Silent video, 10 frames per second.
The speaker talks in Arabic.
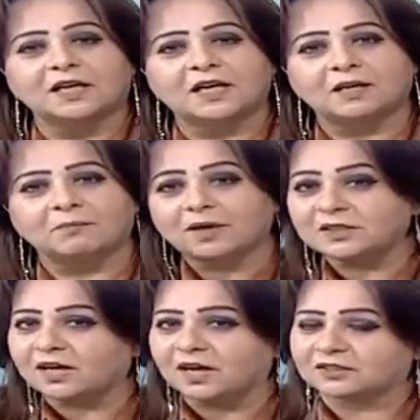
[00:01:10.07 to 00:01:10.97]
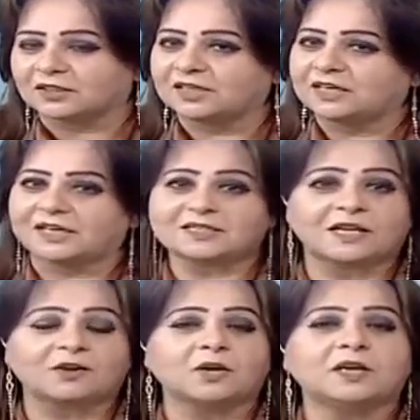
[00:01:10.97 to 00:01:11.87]
المية عن طريق
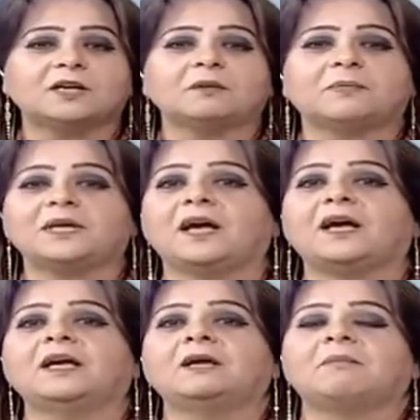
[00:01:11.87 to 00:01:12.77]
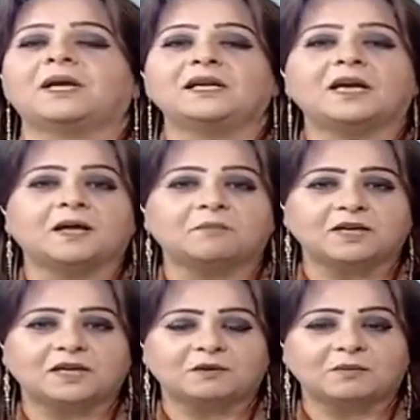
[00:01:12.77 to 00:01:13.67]
الغذاء البيئة مليئة
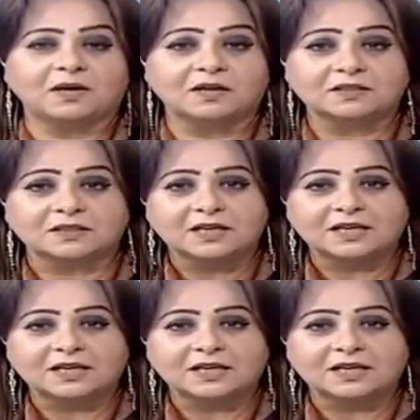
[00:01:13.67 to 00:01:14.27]
بالمخاطر